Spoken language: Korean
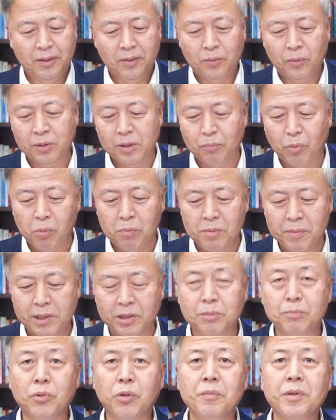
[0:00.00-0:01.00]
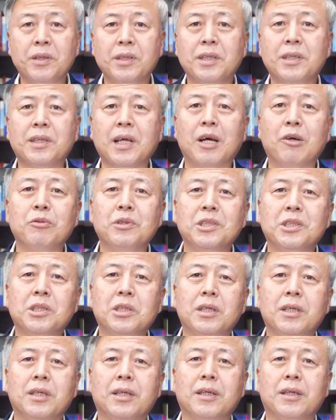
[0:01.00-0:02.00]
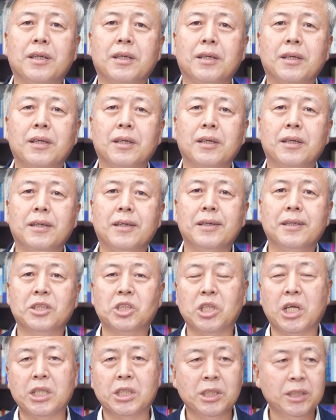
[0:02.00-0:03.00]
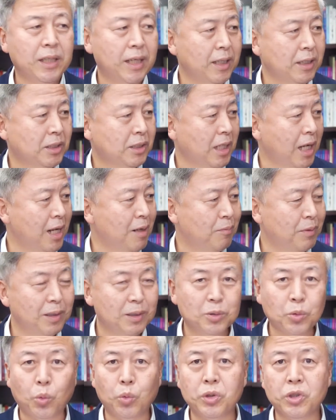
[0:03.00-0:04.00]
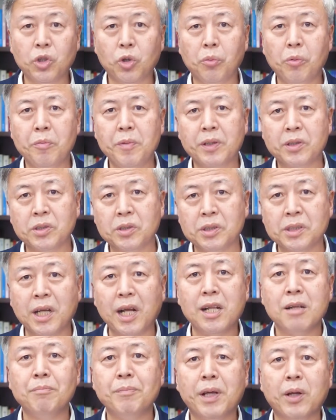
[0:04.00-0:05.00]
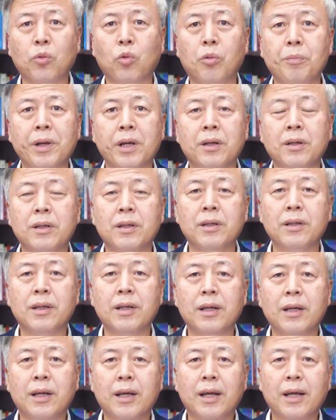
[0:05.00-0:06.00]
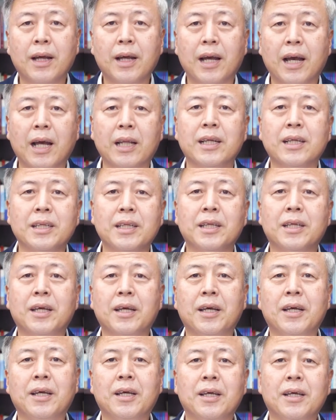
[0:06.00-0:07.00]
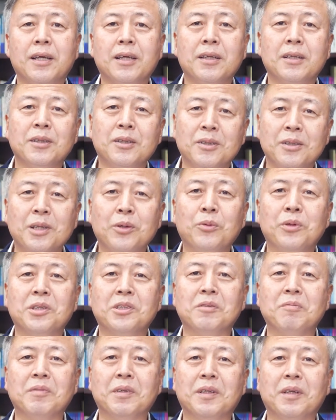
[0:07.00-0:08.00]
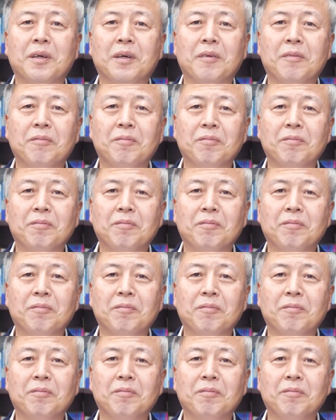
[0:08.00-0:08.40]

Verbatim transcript: 오늘 본문 말씀 보면 이 다윗이 자신의 삶을 돌이켜보면서 삶의 고백을 하나님께 드리고 있습니다.